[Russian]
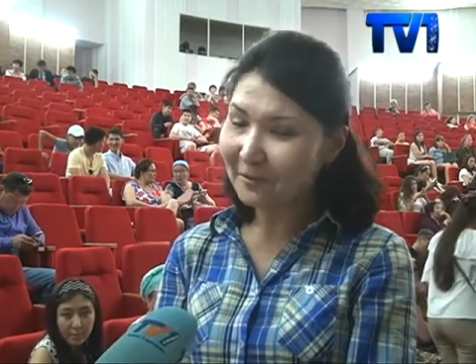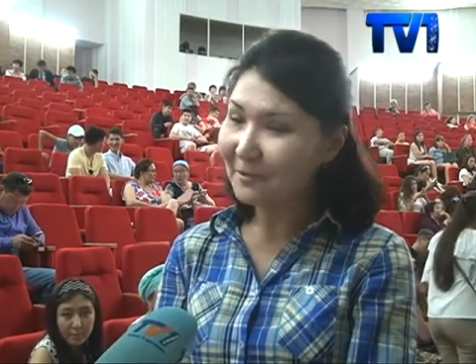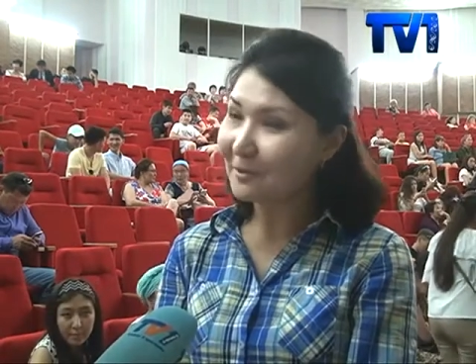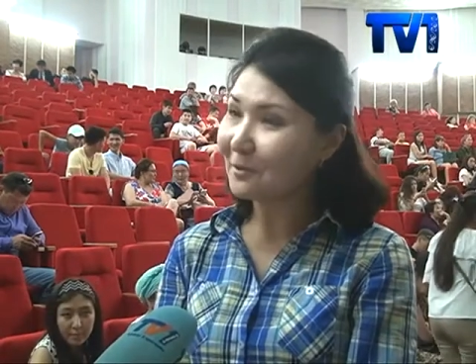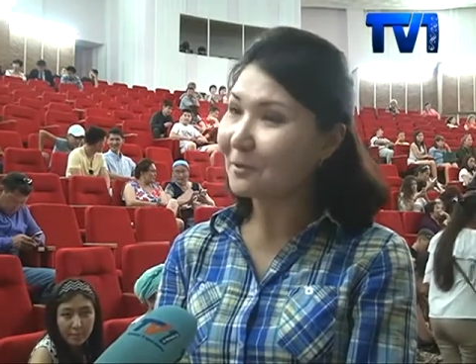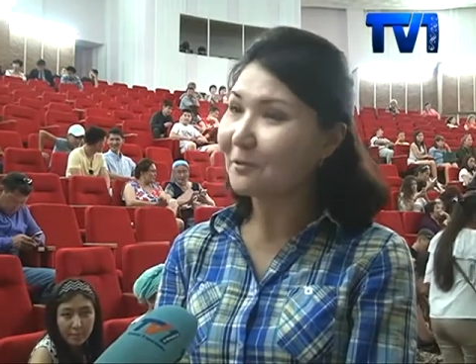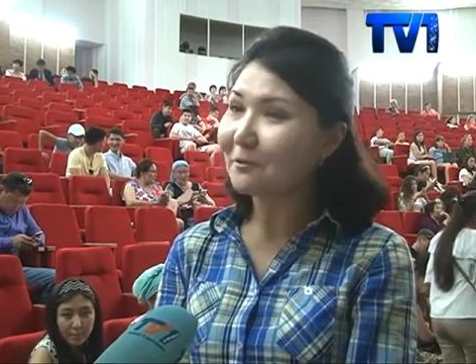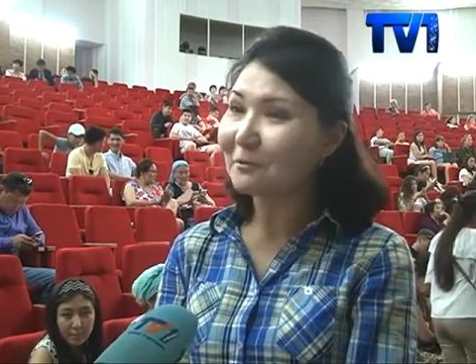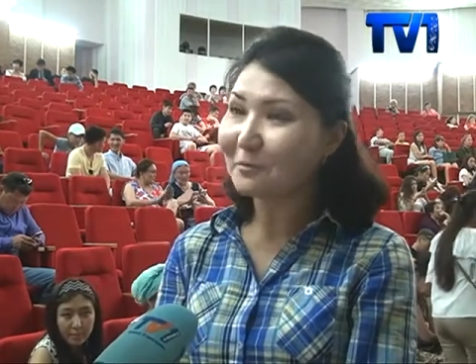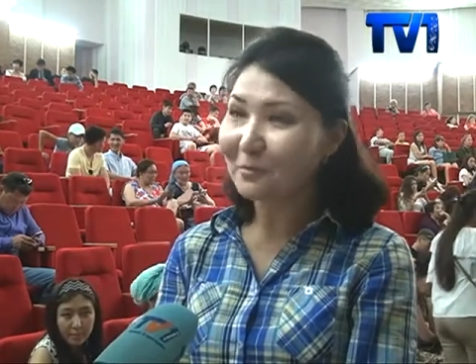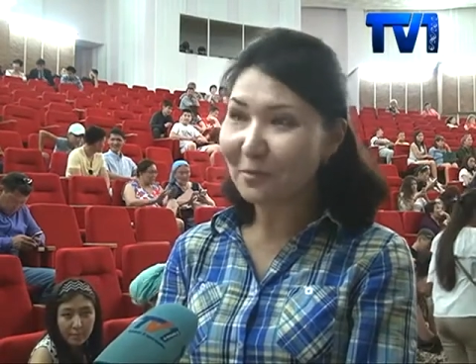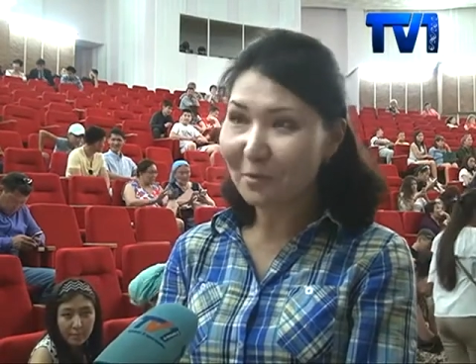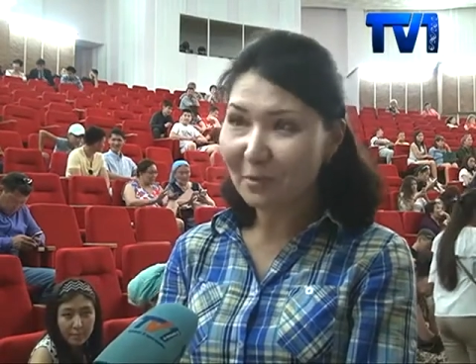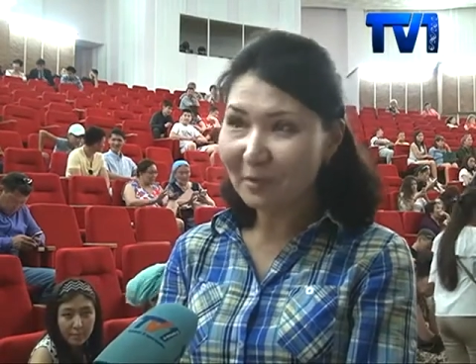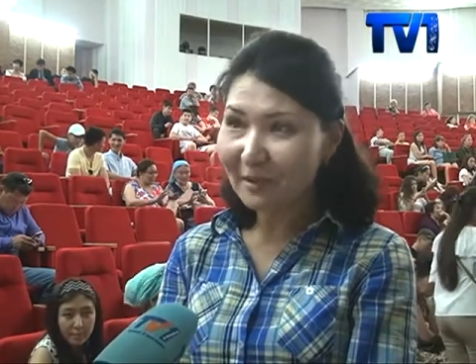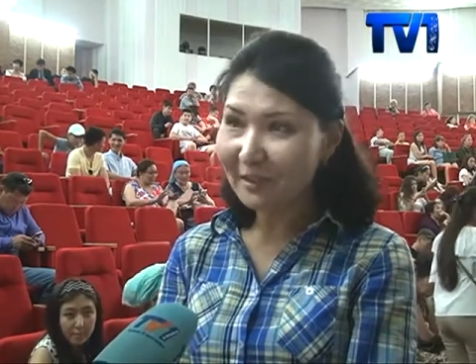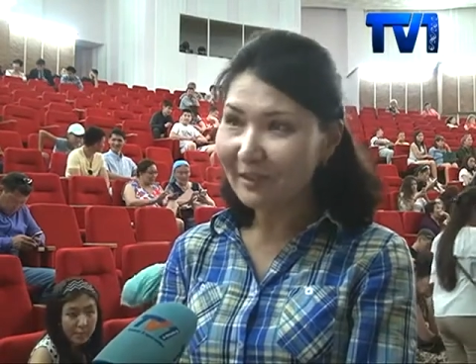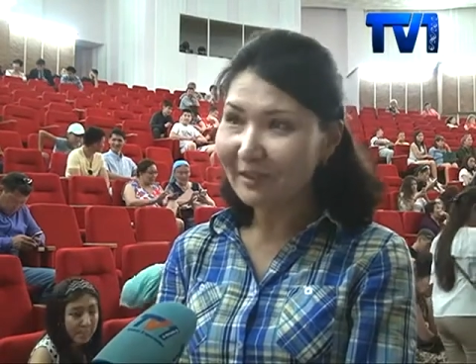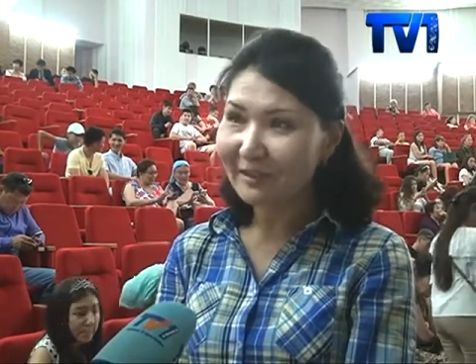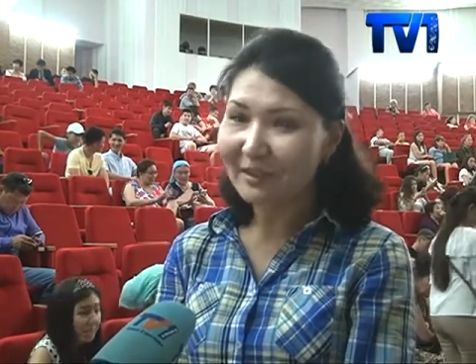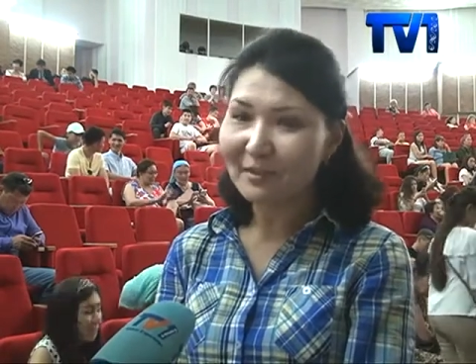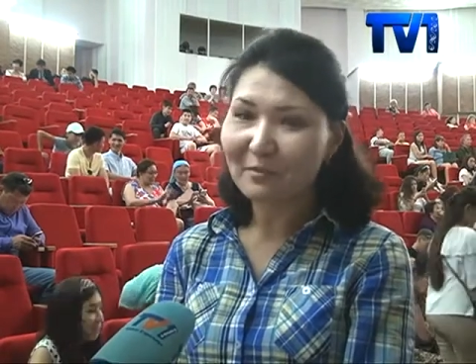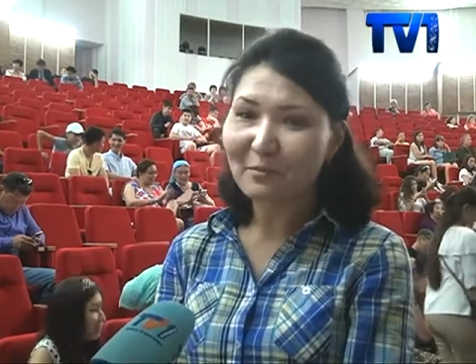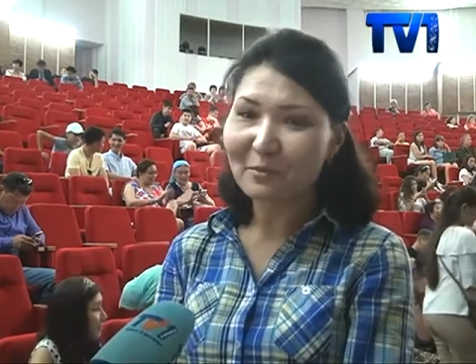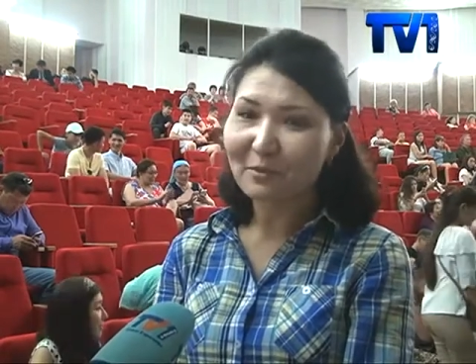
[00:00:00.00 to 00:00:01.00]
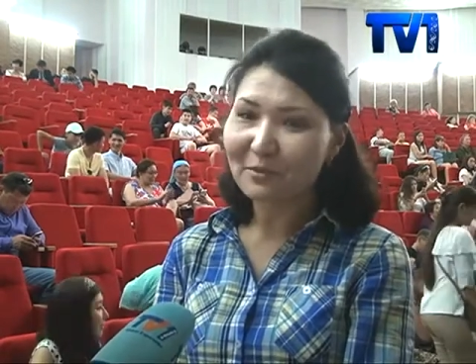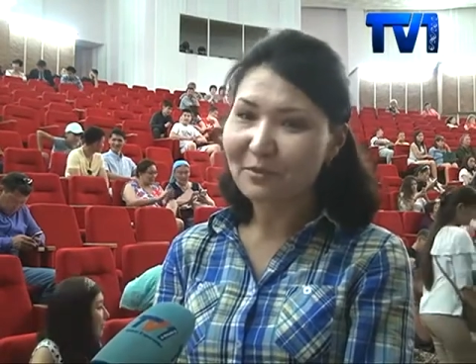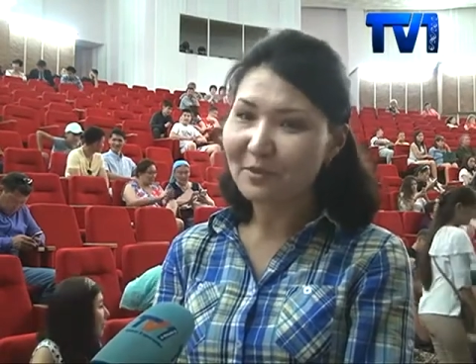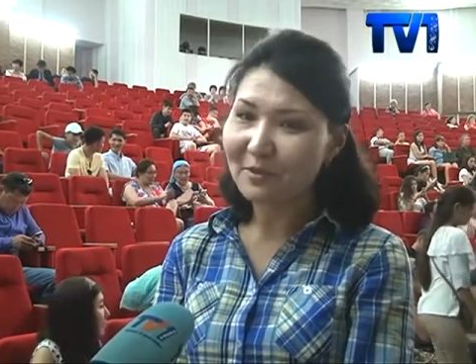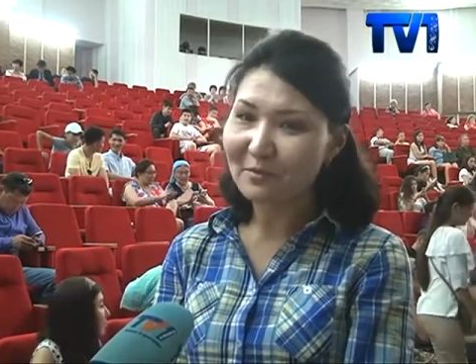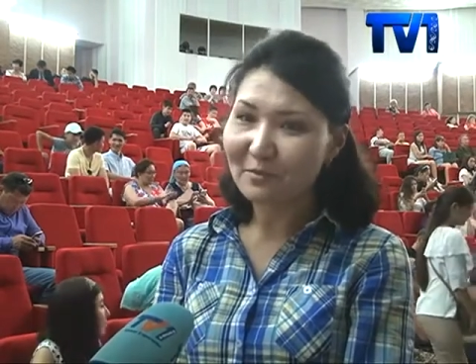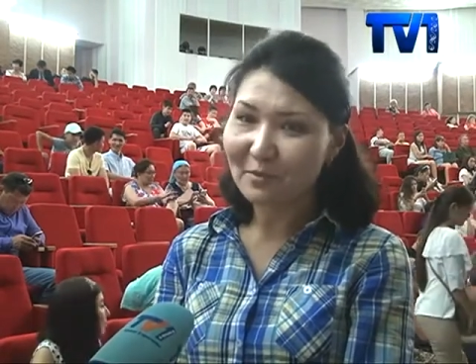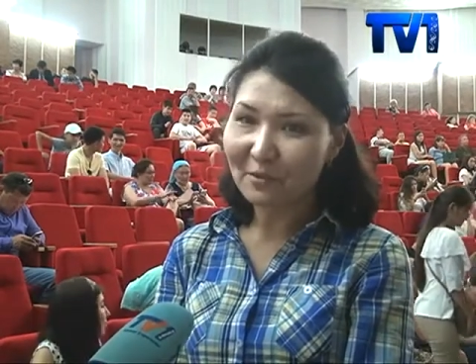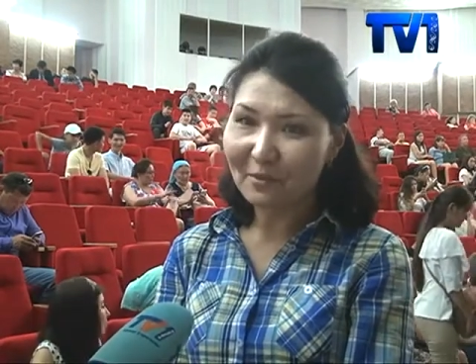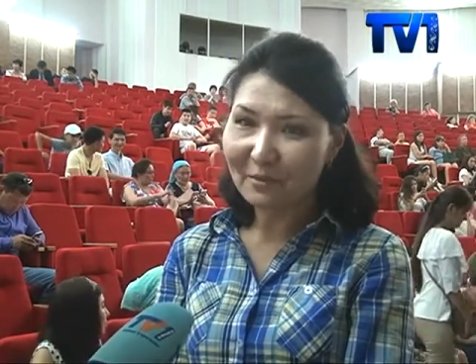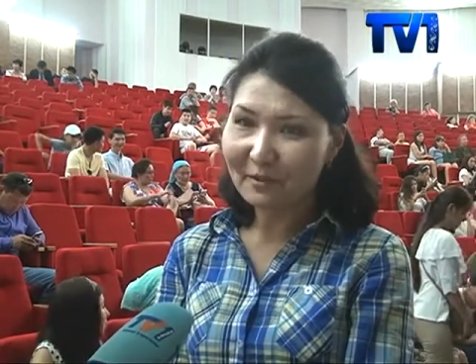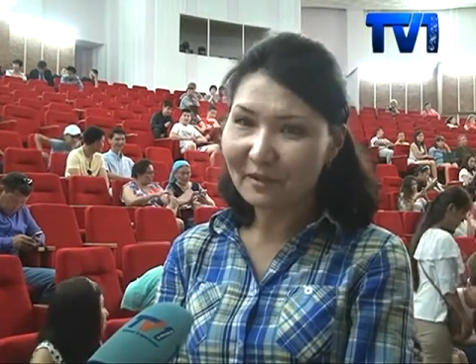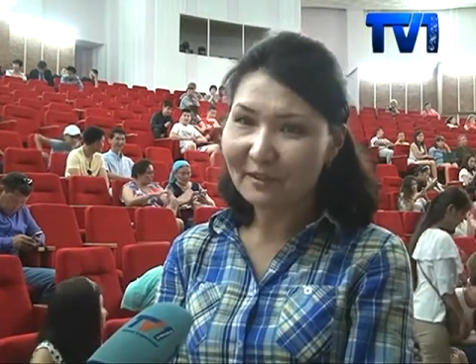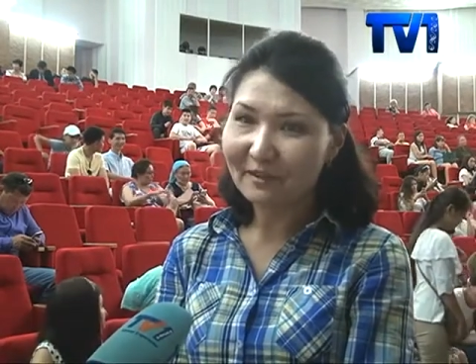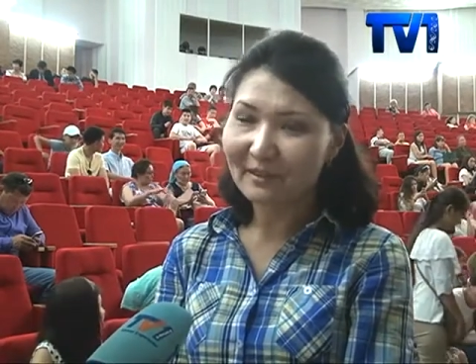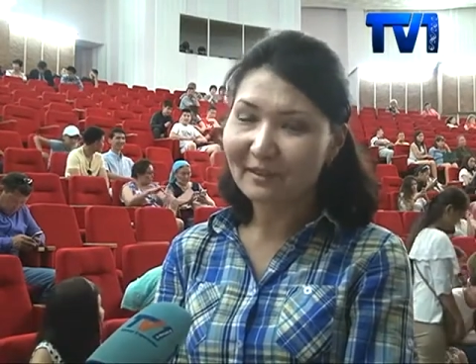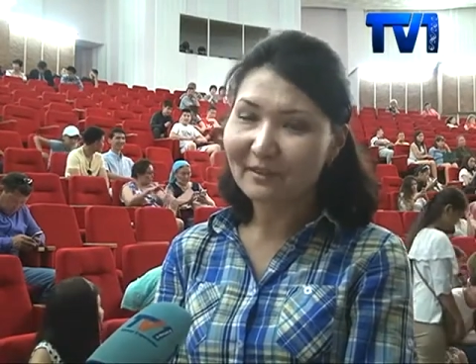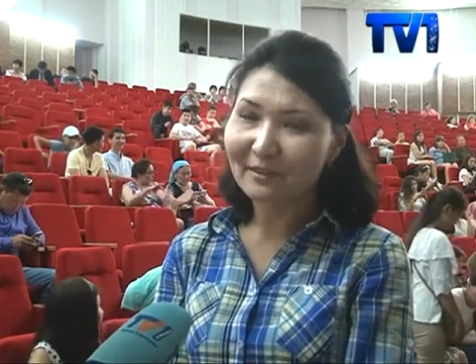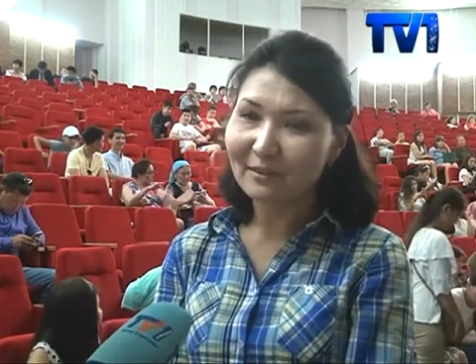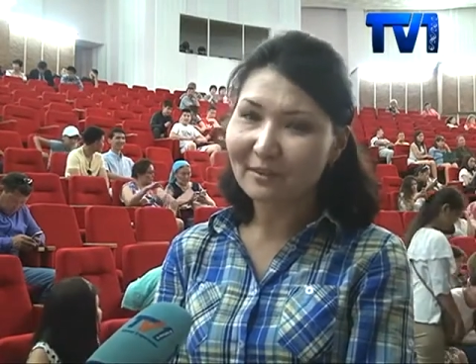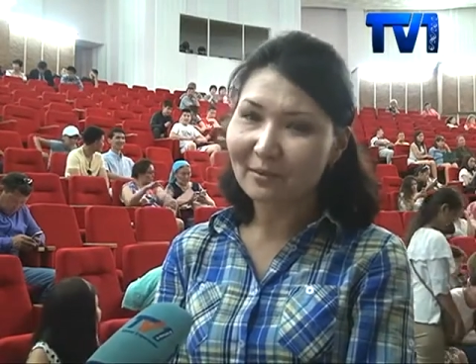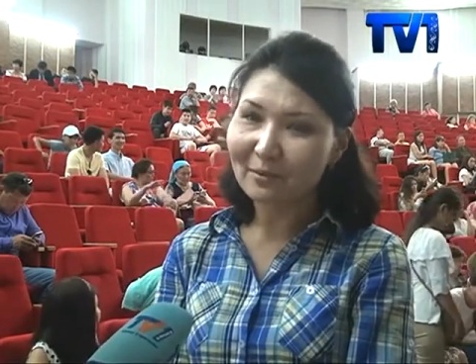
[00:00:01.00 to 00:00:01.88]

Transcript: слов много, эмоций много.